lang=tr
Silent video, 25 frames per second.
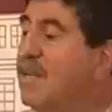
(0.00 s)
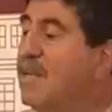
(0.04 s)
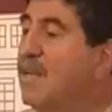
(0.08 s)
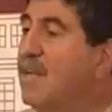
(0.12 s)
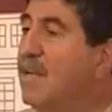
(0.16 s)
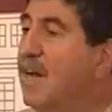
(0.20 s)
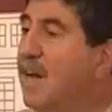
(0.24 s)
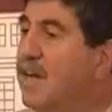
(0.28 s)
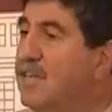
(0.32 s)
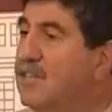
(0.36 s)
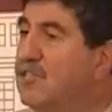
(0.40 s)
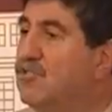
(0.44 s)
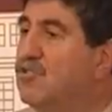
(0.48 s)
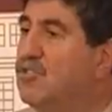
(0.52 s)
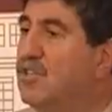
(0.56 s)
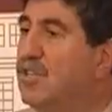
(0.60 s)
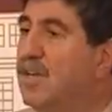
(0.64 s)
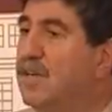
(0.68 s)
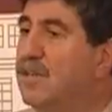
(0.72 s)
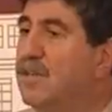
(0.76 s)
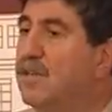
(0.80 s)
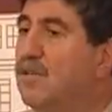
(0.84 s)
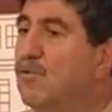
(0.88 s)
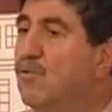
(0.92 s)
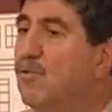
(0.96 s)

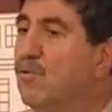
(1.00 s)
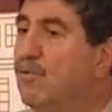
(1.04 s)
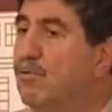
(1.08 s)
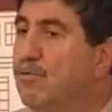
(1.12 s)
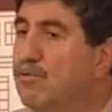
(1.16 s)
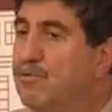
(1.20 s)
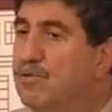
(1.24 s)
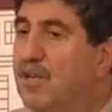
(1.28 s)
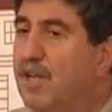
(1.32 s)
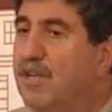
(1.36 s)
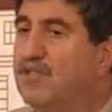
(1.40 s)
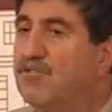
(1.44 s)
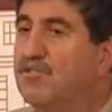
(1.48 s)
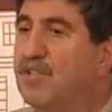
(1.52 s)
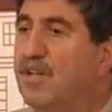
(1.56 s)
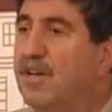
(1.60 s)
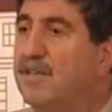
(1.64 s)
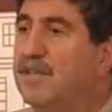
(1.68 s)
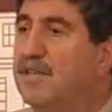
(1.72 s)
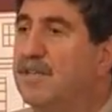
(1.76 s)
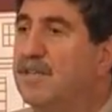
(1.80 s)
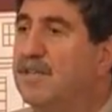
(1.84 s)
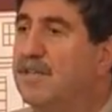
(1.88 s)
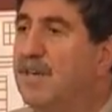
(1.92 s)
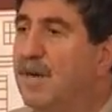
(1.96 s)
Laikçileri,
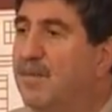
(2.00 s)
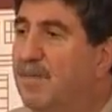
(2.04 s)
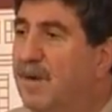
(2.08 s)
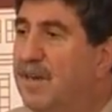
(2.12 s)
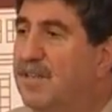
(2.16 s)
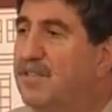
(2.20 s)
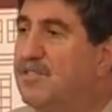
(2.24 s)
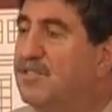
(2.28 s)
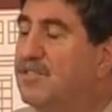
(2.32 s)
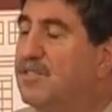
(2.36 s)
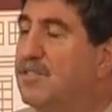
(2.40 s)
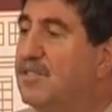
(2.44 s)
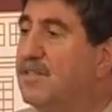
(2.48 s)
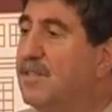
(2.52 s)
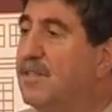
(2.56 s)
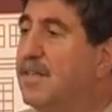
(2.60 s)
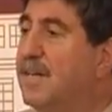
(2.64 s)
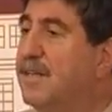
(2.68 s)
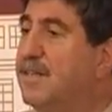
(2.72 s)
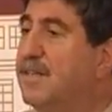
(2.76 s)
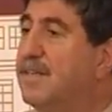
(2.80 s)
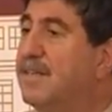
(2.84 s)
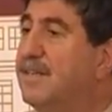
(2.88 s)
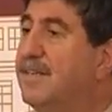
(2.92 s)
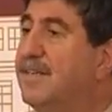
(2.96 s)
ulusalcıları,
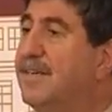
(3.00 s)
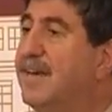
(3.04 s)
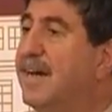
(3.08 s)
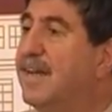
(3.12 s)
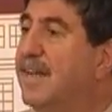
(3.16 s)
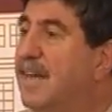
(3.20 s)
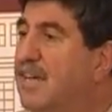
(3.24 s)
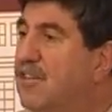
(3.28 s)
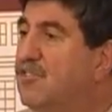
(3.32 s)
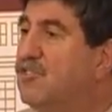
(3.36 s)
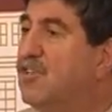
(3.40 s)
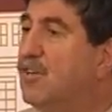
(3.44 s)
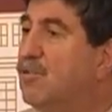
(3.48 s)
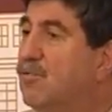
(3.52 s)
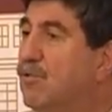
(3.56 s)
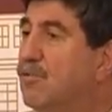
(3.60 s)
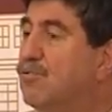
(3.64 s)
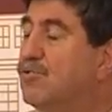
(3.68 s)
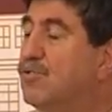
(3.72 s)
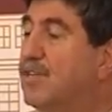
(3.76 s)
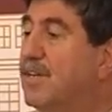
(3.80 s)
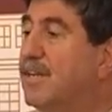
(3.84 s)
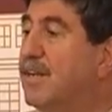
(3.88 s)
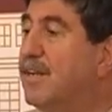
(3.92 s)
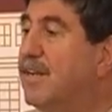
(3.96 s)
Kemalistleri gerekçe
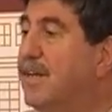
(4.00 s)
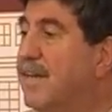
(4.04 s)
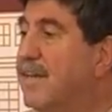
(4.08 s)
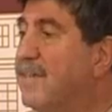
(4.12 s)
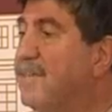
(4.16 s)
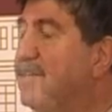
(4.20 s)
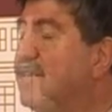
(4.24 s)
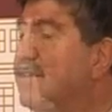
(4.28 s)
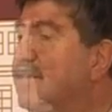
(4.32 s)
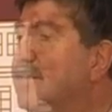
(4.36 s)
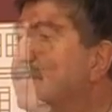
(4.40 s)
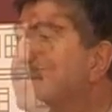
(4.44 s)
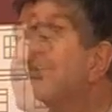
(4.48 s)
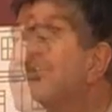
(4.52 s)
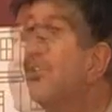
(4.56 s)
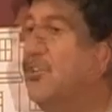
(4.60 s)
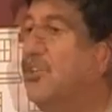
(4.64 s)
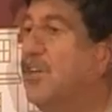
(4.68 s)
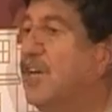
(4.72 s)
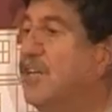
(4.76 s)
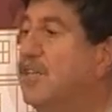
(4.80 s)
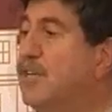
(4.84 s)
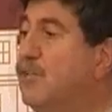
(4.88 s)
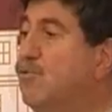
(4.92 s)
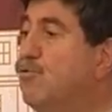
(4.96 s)
göstererek
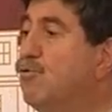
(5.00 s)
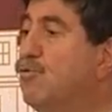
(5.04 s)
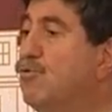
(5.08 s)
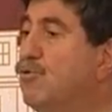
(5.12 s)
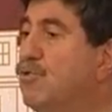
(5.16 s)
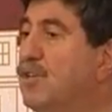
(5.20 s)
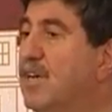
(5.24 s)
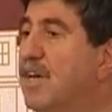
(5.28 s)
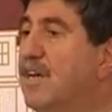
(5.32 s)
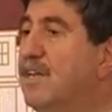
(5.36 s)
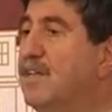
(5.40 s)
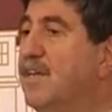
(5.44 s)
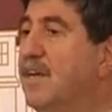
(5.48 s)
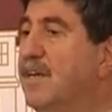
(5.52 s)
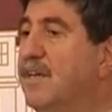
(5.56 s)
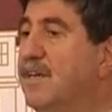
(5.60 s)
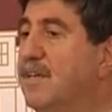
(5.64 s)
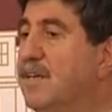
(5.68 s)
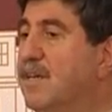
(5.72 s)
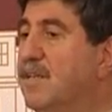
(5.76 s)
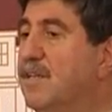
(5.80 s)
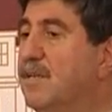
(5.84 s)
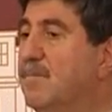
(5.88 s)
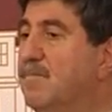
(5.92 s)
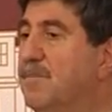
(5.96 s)
yeni Türkiye ile
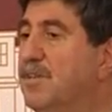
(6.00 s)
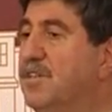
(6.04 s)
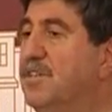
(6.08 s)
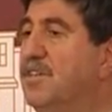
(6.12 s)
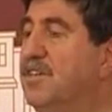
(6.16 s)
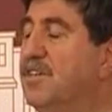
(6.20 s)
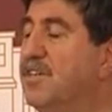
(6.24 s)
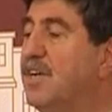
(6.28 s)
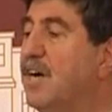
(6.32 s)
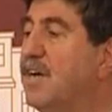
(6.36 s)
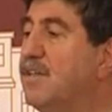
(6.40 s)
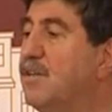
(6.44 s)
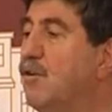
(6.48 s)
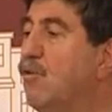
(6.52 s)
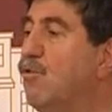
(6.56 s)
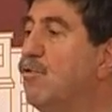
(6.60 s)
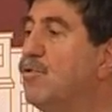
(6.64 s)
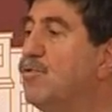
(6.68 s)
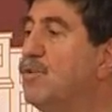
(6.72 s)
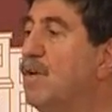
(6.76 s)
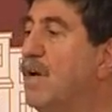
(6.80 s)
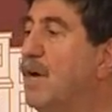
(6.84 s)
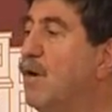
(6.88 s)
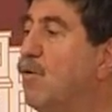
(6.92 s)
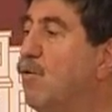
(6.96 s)
ilgili bir irade
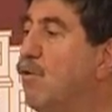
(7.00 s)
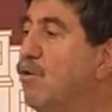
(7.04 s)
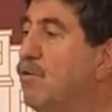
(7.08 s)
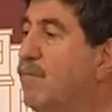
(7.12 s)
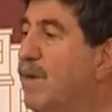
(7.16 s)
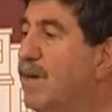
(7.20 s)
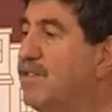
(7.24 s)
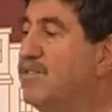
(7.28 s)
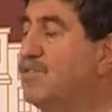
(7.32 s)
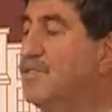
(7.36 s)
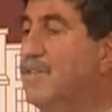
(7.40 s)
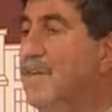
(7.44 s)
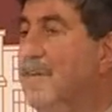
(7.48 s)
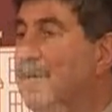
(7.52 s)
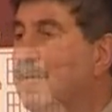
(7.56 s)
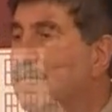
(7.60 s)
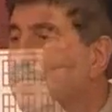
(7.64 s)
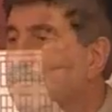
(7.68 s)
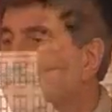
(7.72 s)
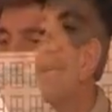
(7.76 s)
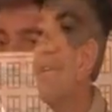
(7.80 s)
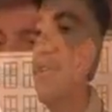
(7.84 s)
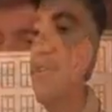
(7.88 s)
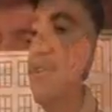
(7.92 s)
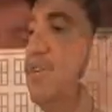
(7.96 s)
ortaya koymazsa
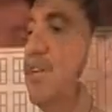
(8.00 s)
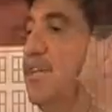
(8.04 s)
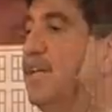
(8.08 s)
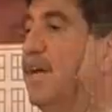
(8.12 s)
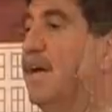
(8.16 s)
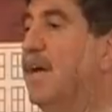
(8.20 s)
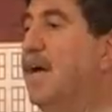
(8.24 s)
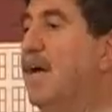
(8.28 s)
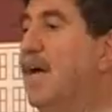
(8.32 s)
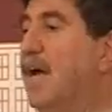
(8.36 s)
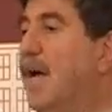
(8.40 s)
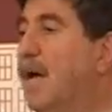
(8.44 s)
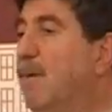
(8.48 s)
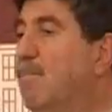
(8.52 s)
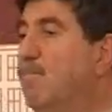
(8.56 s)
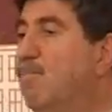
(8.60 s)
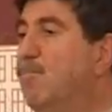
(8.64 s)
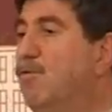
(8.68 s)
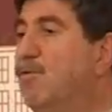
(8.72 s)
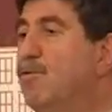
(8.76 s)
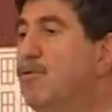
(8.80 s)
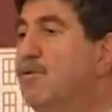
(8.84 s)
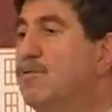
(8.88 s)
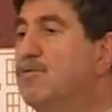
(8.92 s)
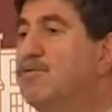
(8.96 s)
yine en
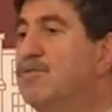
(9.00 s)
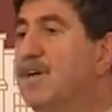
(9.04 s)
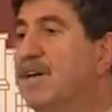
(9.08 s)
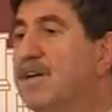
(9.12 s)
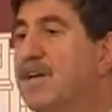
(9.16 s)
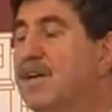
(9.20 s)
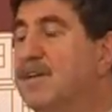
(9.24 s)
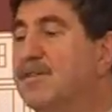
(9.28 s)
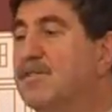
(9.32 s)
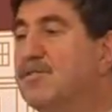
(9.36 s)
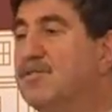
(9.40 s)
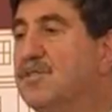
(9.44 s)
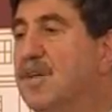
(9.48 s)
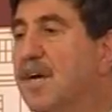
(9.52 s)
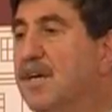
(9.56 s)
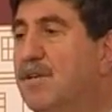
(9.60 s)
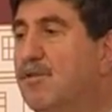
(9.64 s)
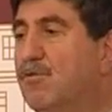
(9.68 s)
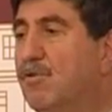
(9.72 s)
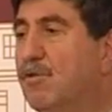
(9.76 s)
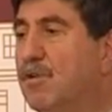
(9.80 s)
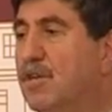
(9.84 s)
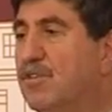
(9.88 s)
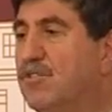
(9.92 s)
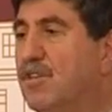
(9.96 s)
büyük zararı
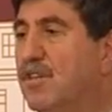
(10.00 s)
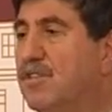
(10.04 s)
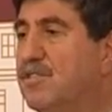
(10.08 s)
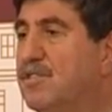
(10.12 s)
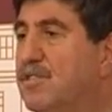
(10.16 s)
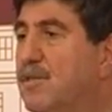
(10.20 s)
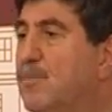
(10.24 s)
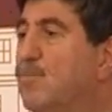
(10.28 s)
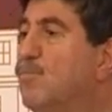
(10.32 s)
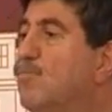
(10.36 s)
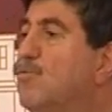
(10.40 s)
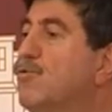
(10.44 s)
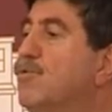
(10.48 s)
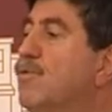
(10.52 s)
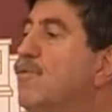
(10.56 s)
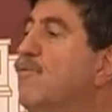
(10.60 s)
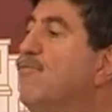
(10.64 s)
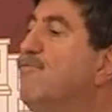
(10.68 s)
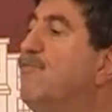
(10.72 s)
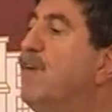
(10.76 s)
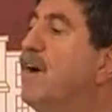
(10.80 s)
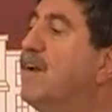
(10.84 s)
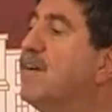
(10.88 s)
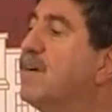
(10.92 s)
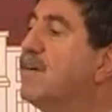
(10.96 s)
sen göreceksin bunun
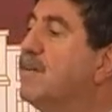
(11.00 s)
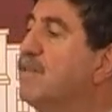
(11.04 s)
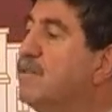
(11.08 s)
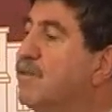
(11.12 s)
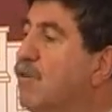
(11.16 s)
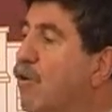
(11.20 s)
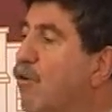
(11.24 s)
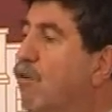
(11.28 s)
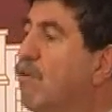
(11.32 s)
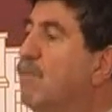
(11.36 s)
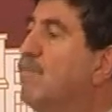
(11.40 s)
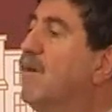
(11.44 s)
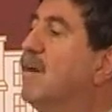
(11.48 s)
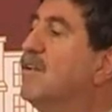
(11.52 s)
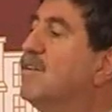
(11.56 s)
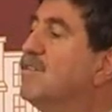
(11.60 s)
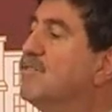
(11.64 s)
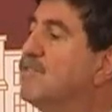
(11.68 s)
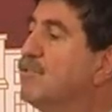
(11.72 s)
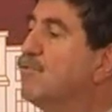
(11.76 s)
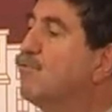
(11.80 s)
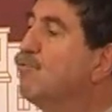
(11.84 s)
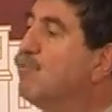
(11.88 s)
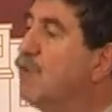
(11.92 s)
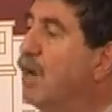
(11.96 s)
farkında
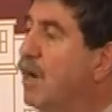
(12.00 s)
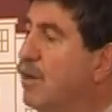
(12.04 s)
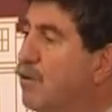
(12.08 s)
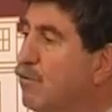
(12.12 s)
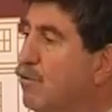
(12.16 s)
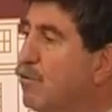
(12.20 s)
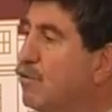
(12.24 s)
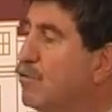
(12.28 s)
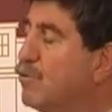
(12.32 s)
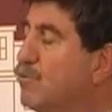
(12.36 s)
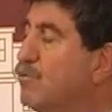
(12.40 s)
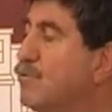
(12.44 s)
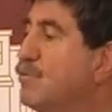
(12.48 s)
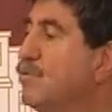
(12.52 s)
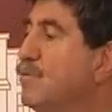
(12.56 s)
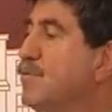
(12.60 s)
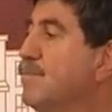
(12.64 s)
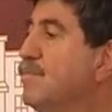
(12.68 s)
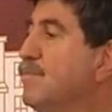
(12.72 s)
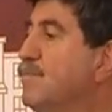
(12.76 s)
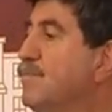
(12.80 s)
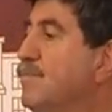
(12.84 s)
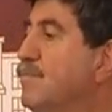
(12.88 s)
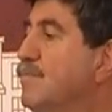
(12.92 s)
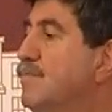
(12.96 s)
olmalısın uyarıyoruz.
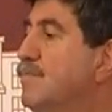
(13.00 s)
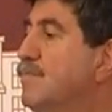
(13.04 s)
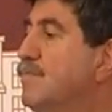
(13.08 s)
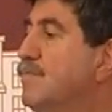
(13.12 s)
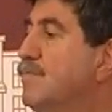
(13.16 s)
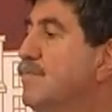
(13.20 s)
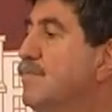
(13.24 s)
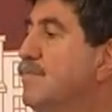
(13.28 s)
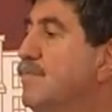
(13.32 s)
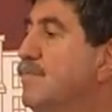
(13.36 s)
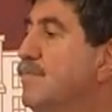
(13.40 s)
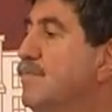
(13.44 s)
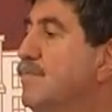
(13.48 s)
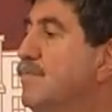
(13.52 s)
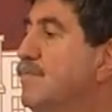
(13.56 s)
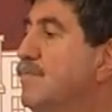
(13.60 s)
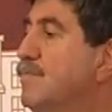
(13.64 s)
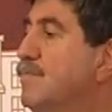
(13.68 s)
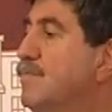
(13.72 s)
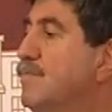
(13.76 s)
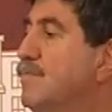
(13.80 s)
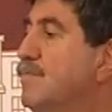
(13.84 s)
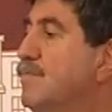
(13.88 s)
Hazır.